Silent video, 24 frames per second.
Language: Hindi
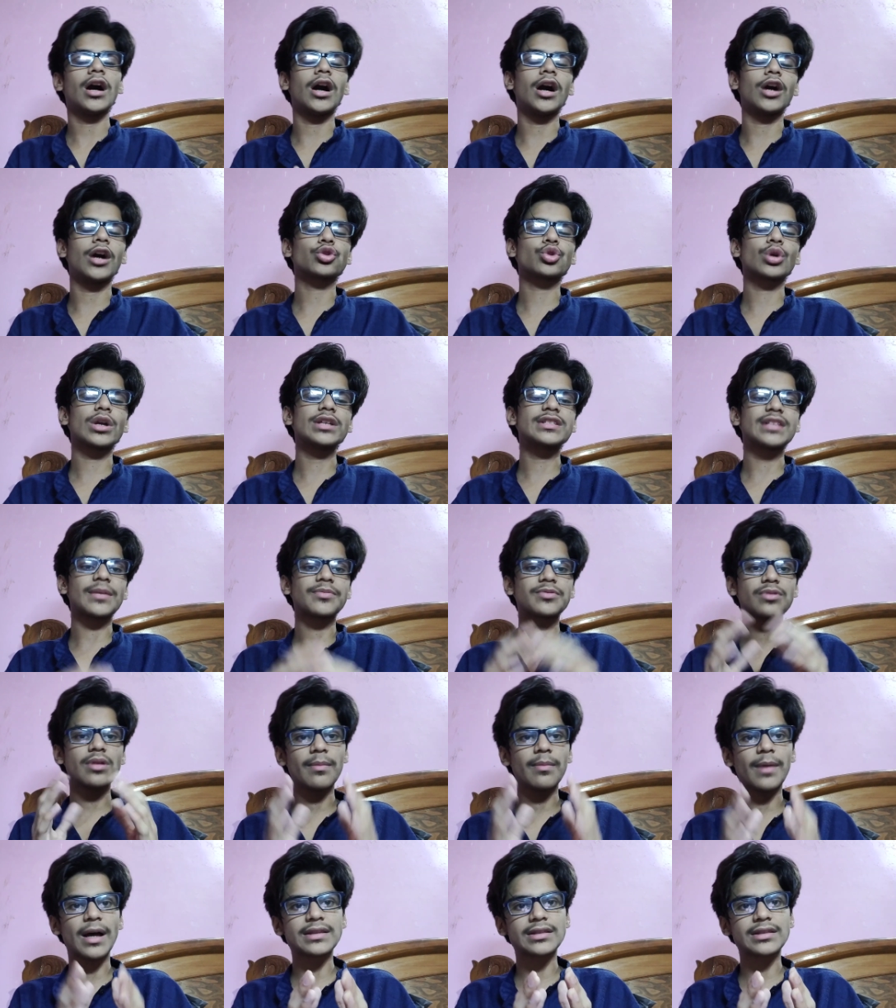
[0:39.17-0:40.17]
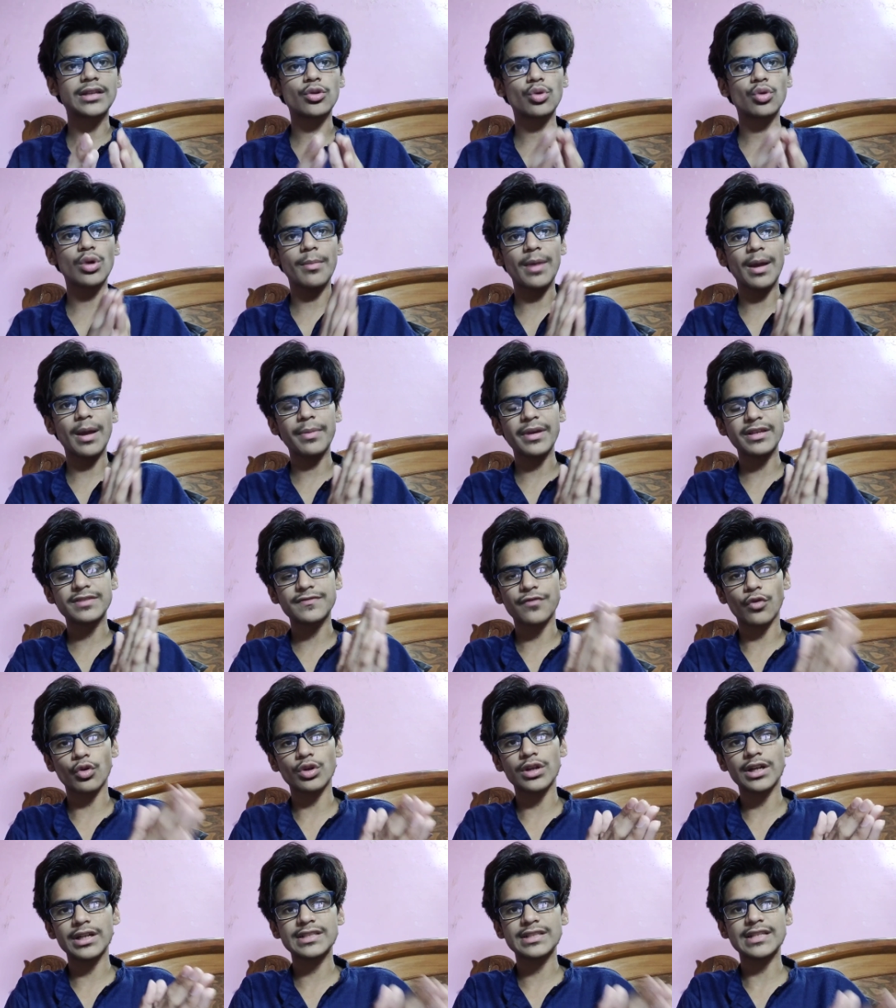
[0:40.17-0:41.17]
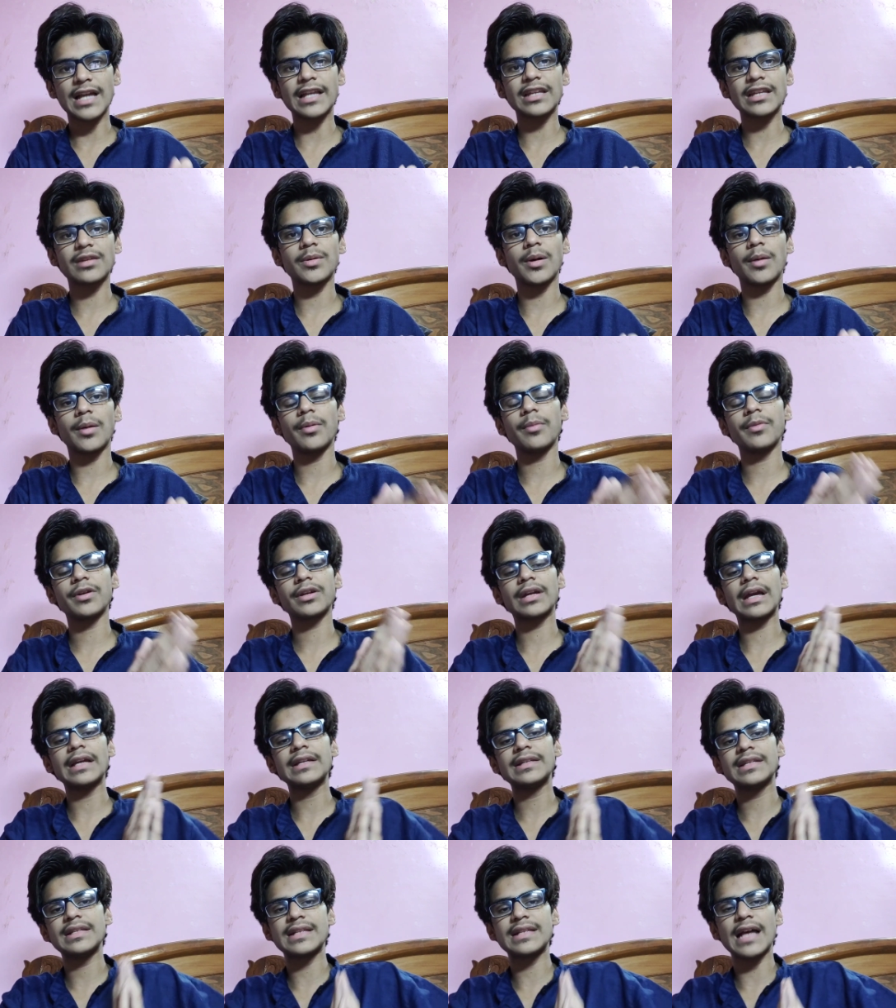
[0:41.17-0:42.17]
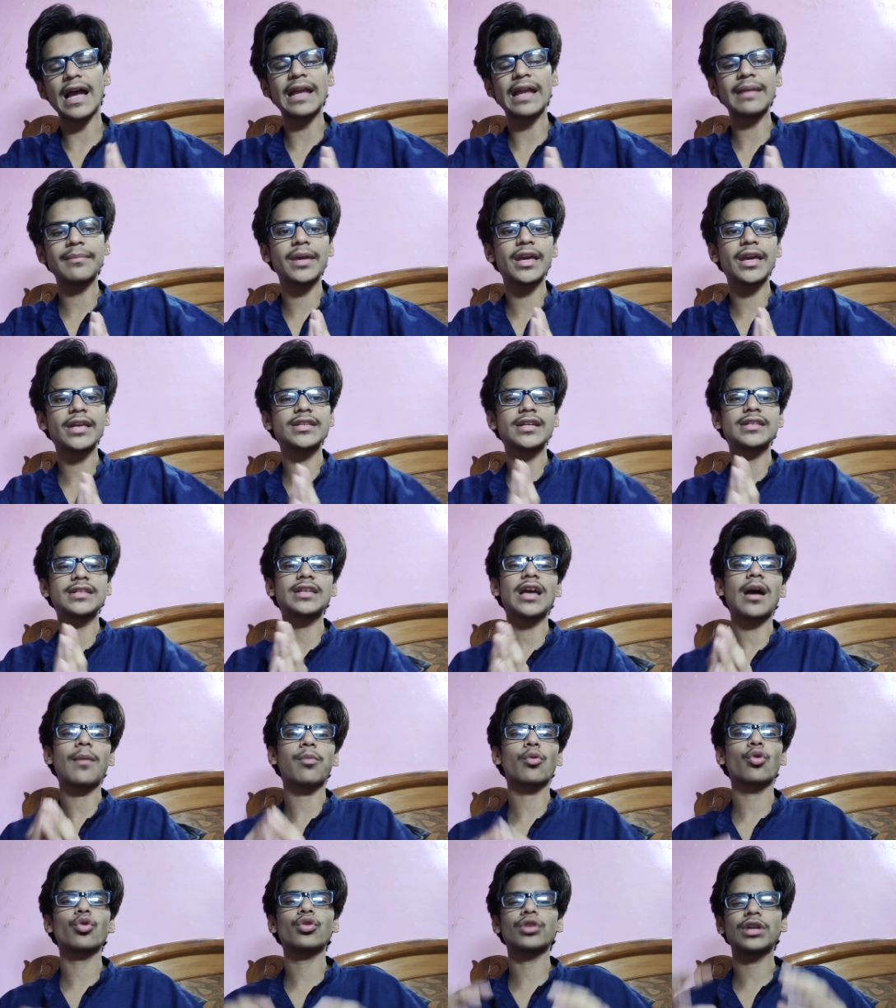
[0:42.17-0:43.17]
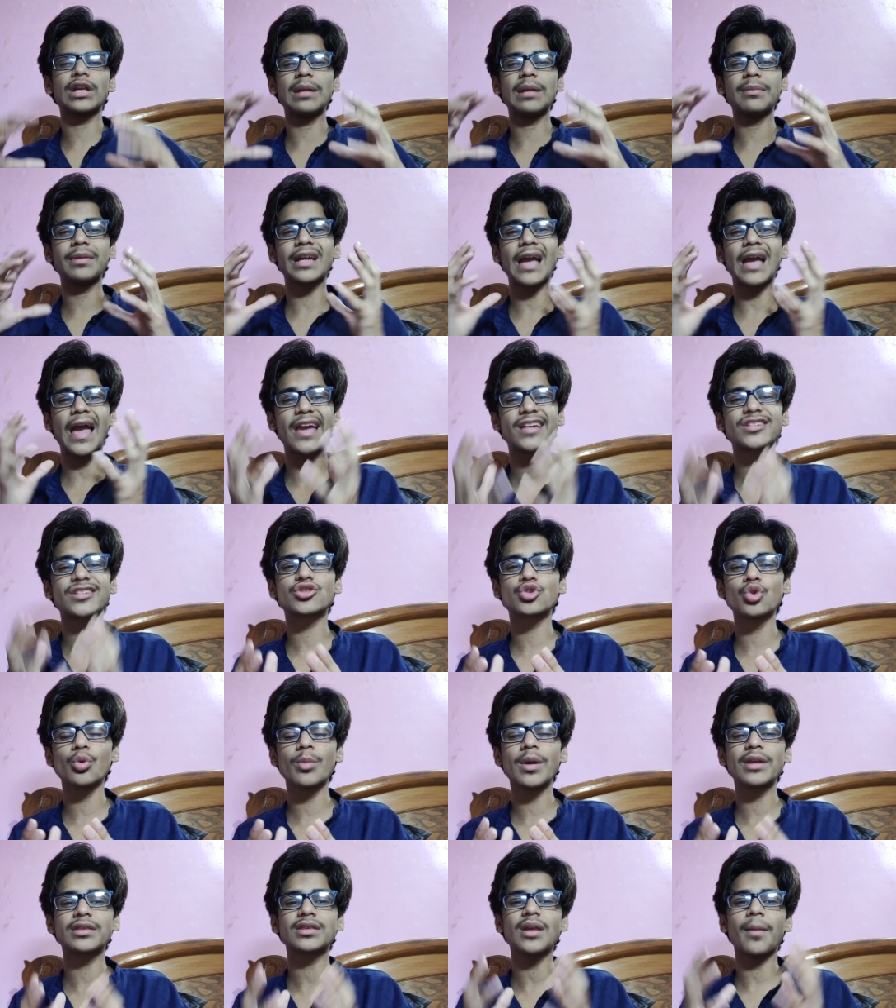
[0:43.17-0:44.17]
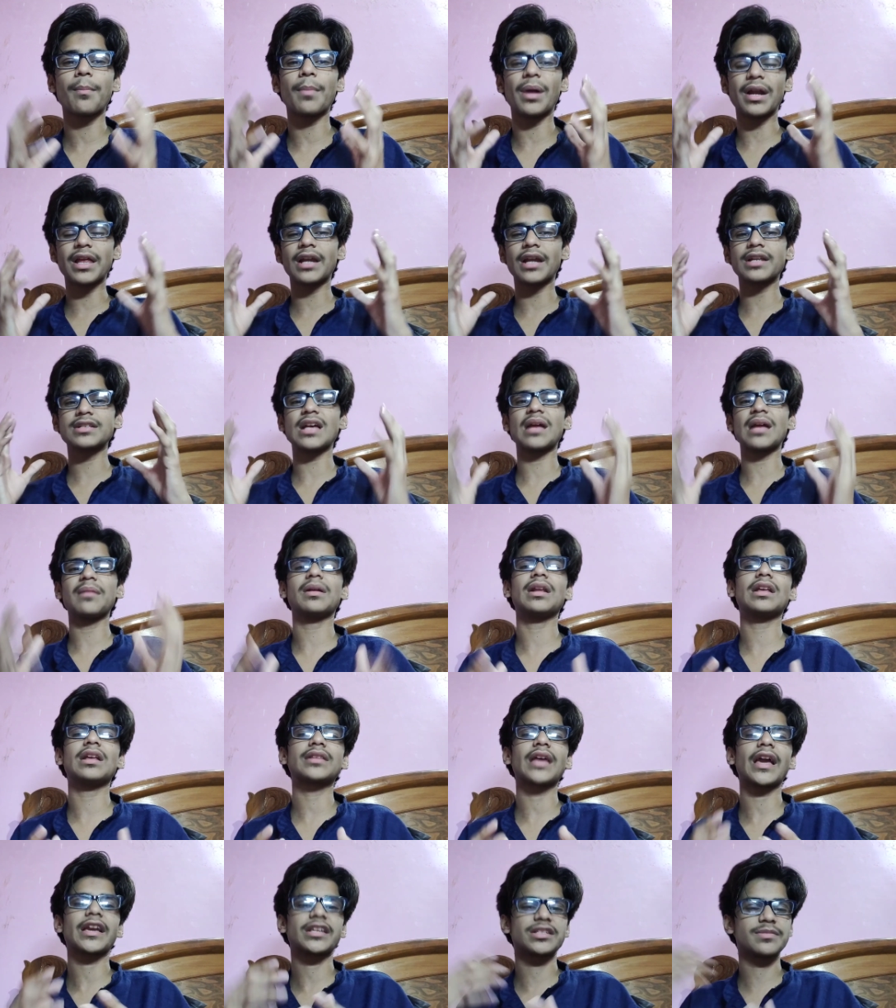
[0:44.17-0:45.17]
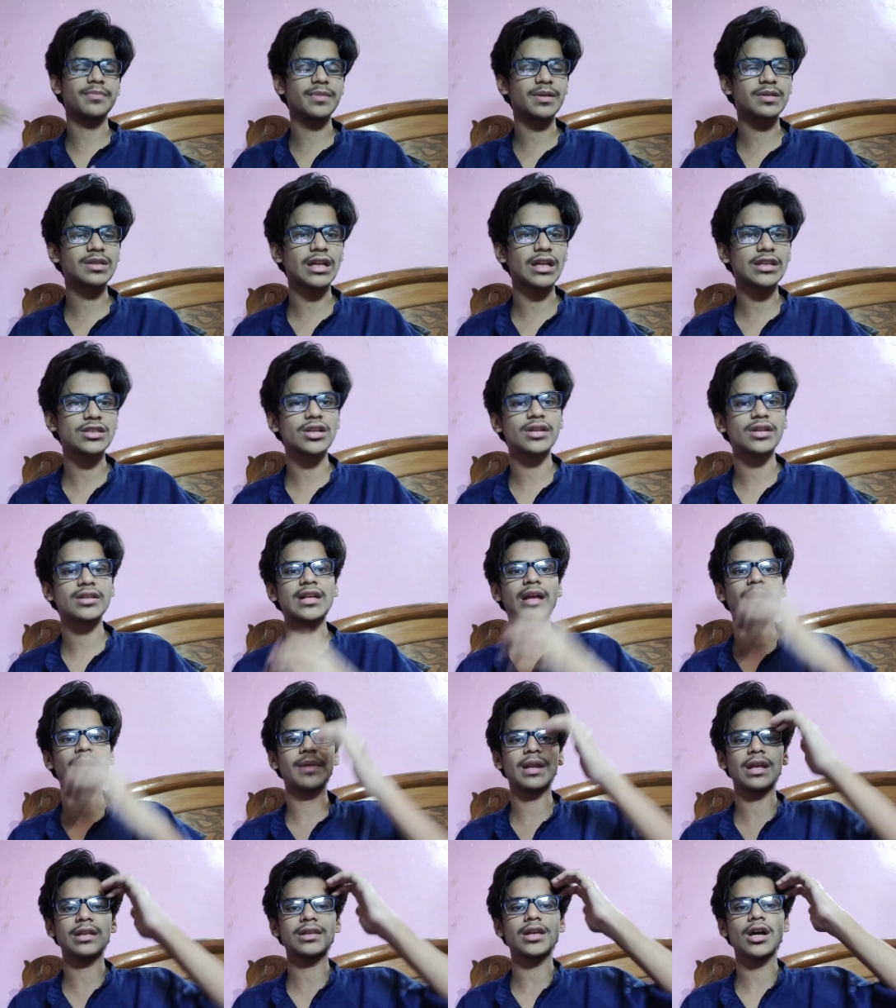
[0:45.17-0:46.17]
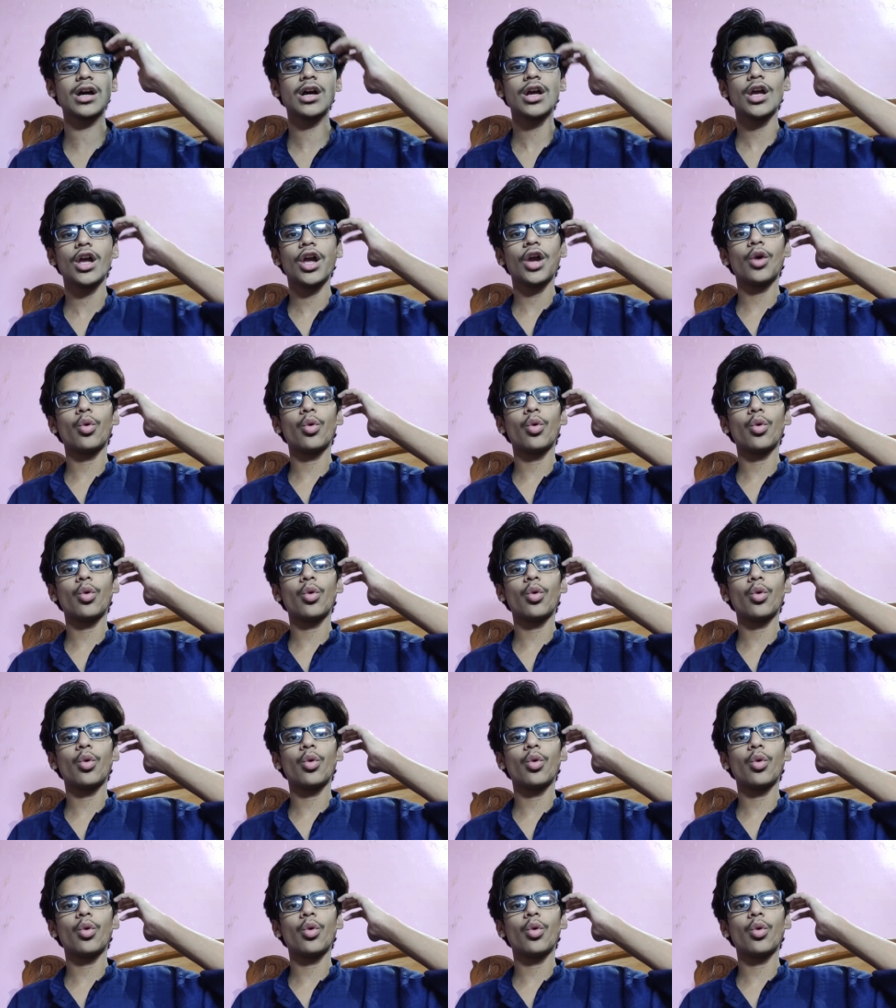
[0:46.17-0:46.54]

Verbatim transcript: तो भाई सबसे पहले बात करूँगा मैं इस फोन के डिज़ाइन के मामले में डिफरेंट गई डिज़ाइन में जैसे आपको रियलमी का एक्स टू में इतना बढ़िया डिज़ाइन मिला था एक्स में इतना अच्छा डिज़ाइन मिला था